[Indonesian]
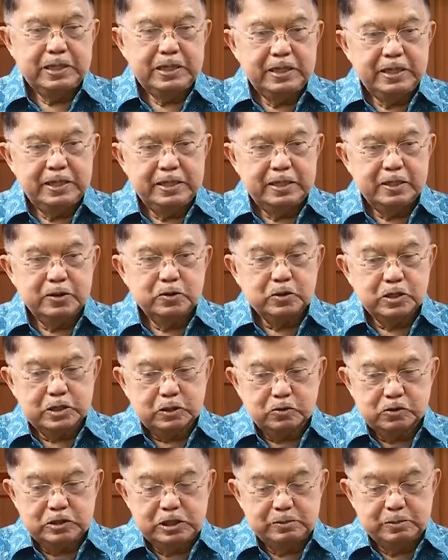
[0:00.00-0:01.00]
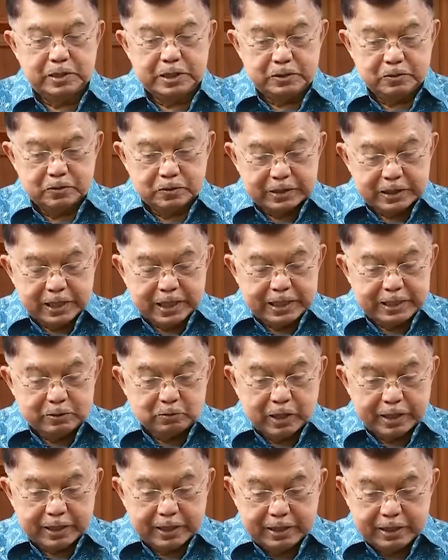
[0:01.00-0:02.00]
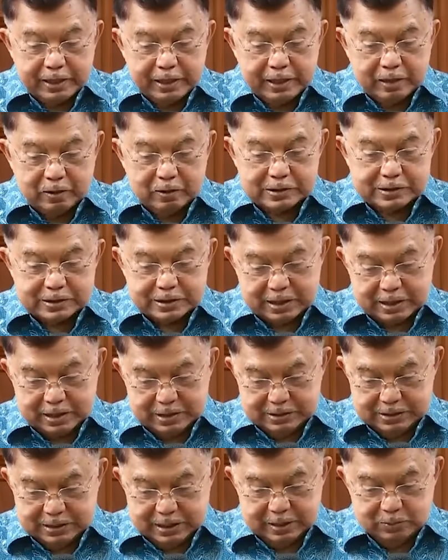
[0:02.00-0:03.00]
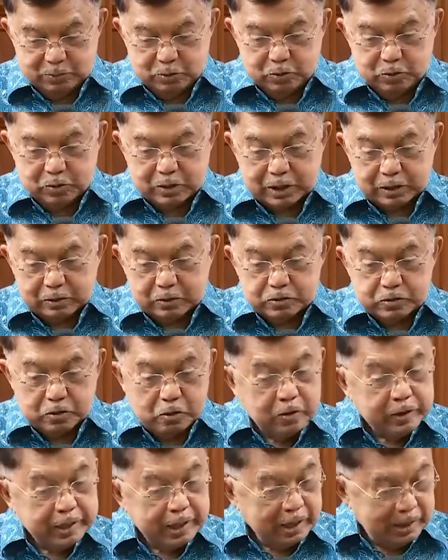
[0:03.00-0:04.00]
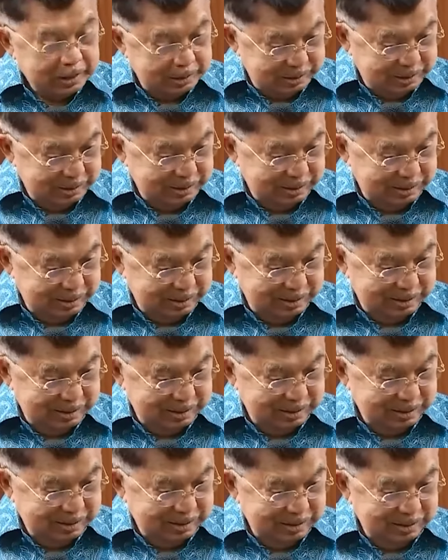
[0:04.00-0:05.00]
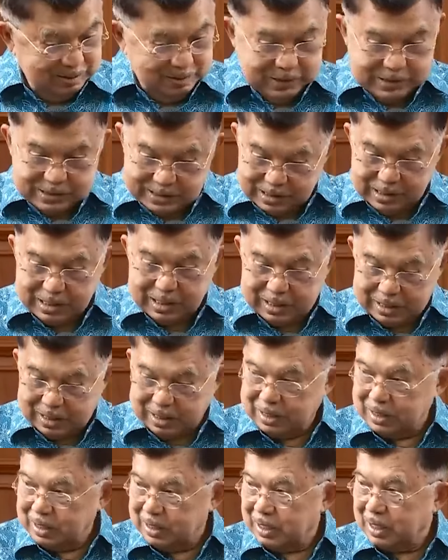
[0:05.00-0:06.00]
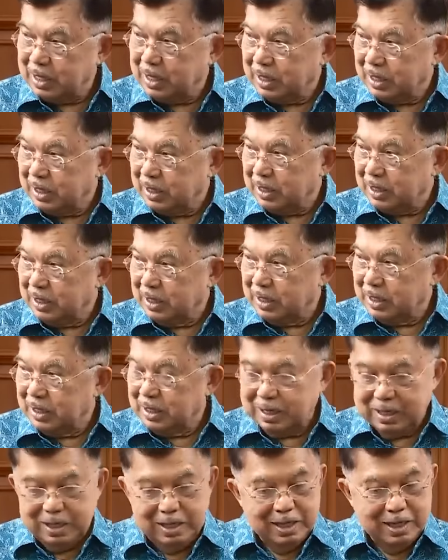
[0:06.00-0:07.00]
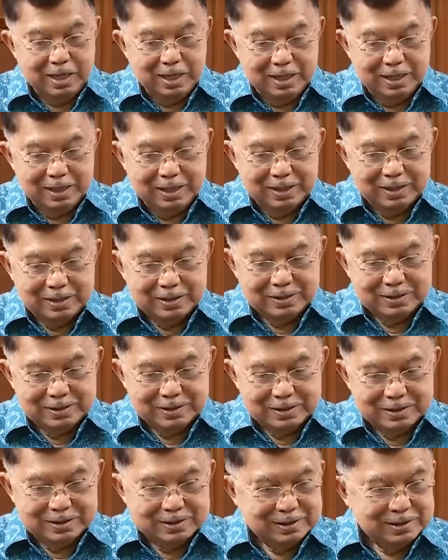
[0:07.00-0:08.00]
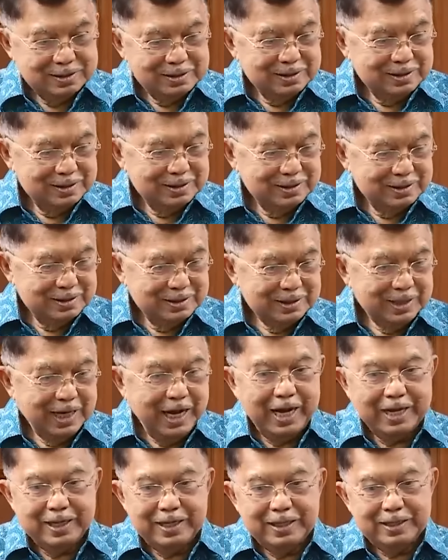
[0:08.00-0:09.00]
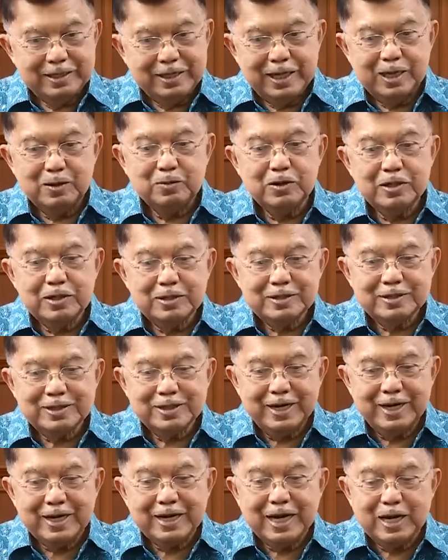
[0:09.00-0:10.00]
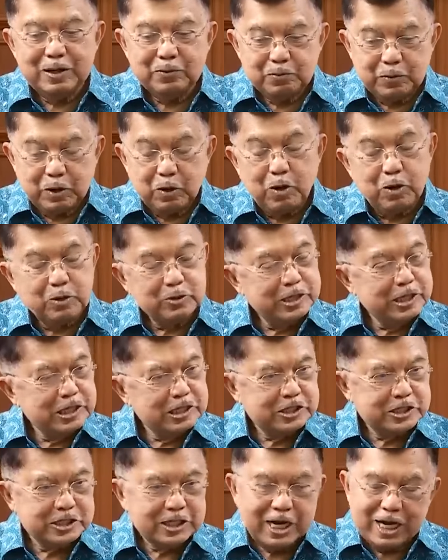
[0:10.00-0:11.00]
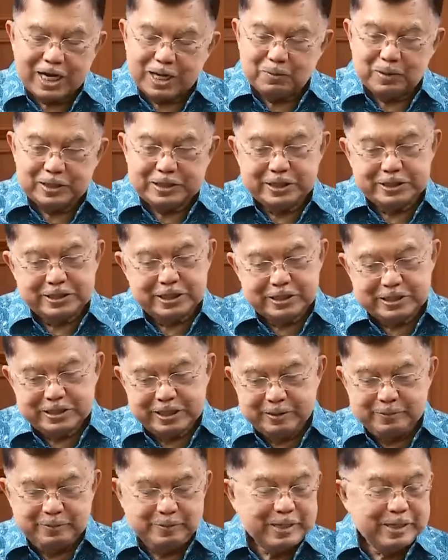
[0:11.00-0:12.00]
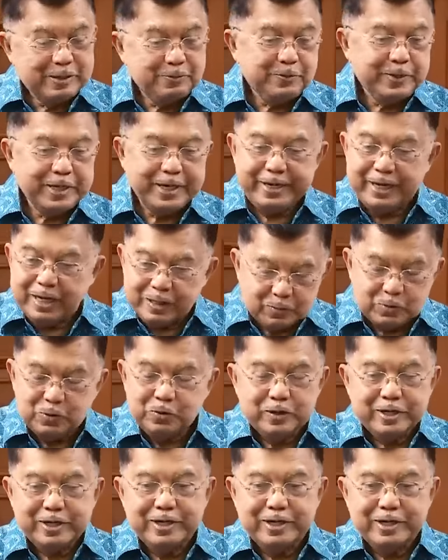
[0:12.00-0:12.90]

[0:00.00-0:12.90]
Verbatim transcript: Terkait permintaan menjadi juru damai dengan Israel, JK memandang upaya mencapai perdamaian kedua pihak ini sulit dilaksanakan sebelum internal Palestina bersatu terlebih dahulu.